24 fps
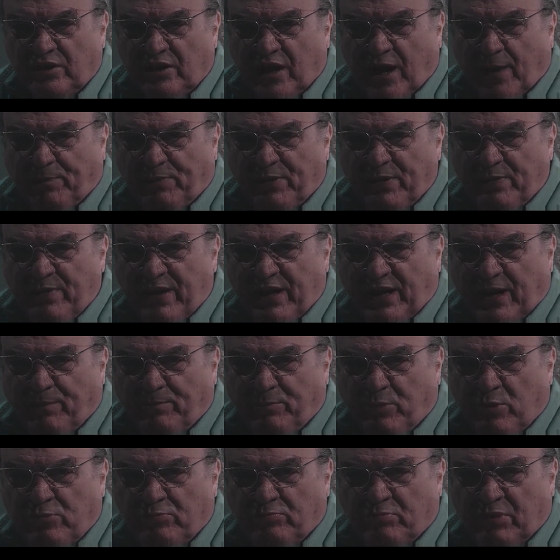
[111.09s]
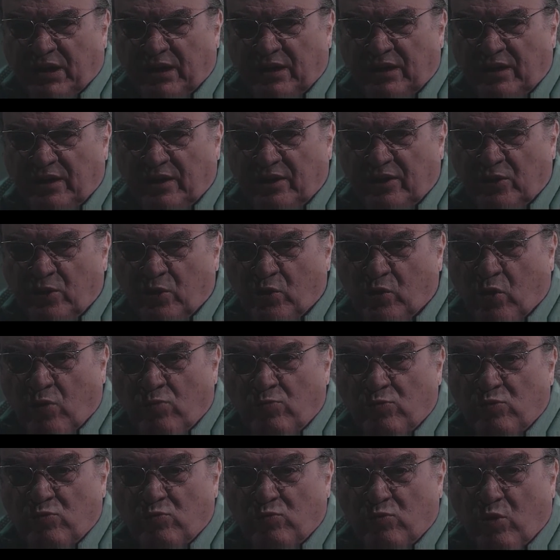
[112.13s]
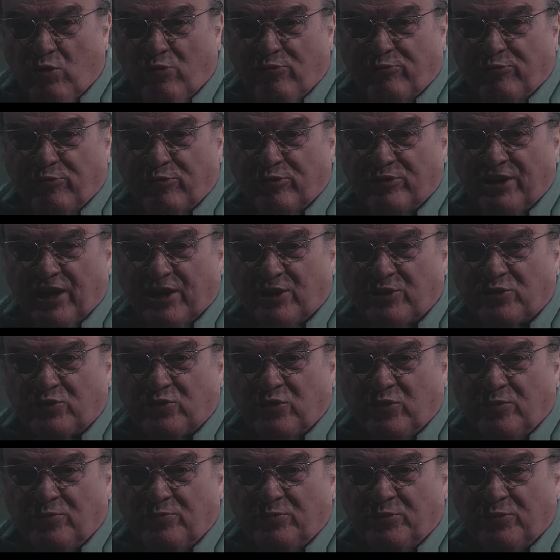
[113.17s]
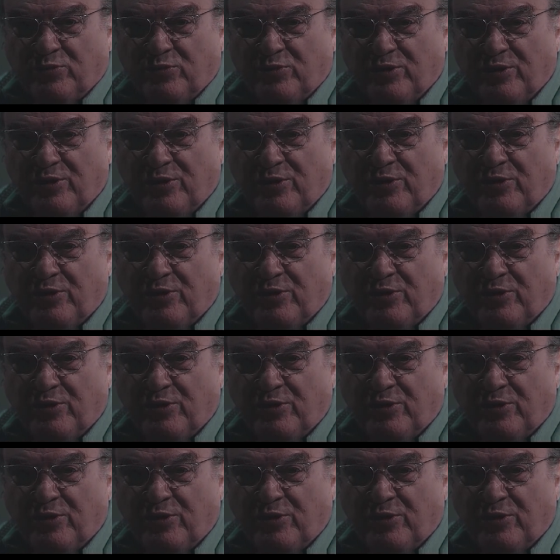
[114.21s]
A primeira bomba, como um ovo de assombro,